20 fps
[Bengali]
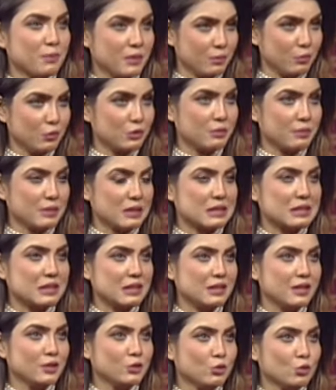মুক্তি পাচ্ছে
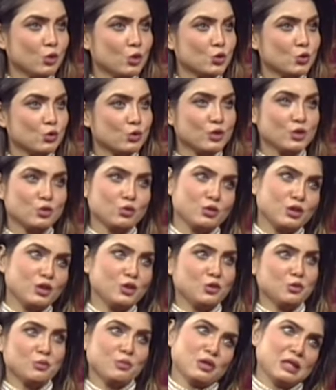ঈদে তো দর্শকদের যদি
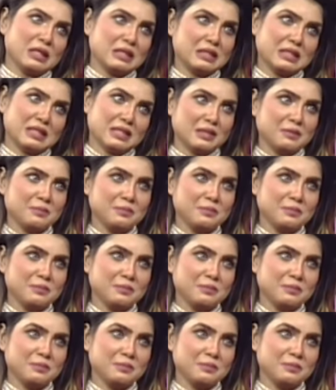কিছু বলার থাকে